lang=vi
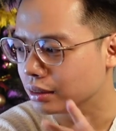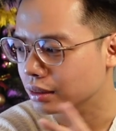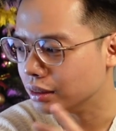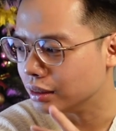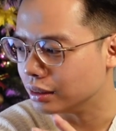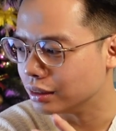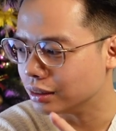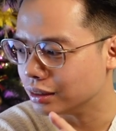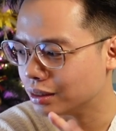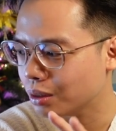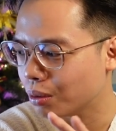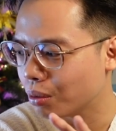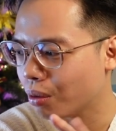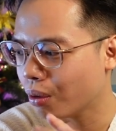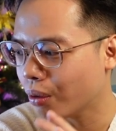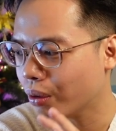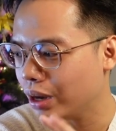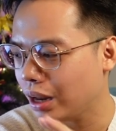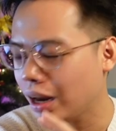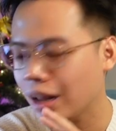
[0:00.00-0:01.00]
uh, dầu
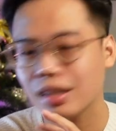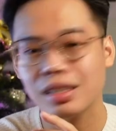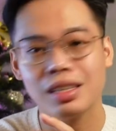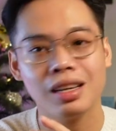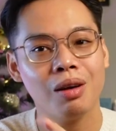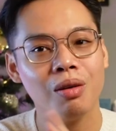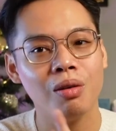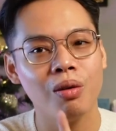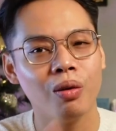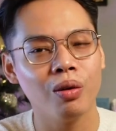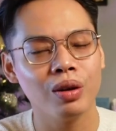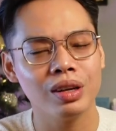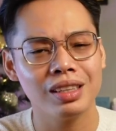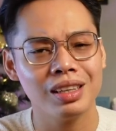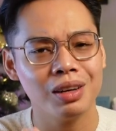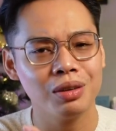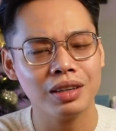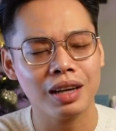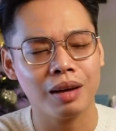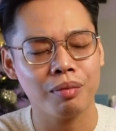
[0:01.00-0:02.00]
gội hay là gel gội
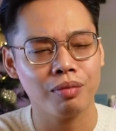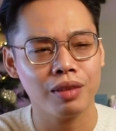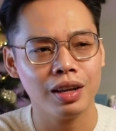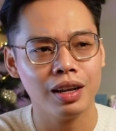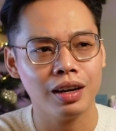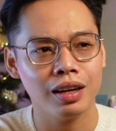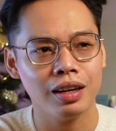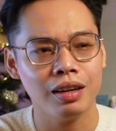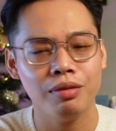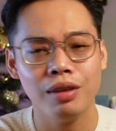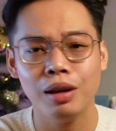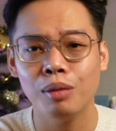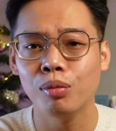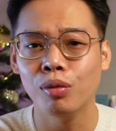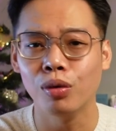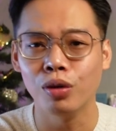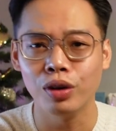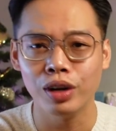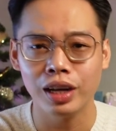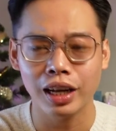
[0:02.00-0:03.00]
gel tắm gì đấy về
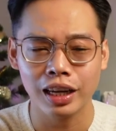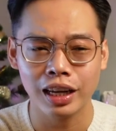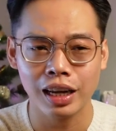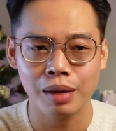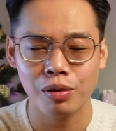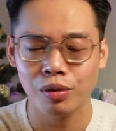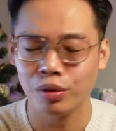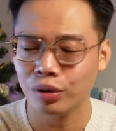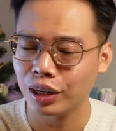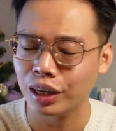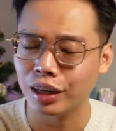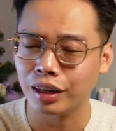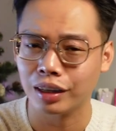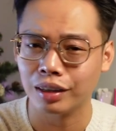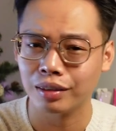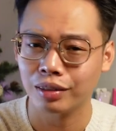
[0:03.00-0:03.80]
mùi thì anh em cũng có thể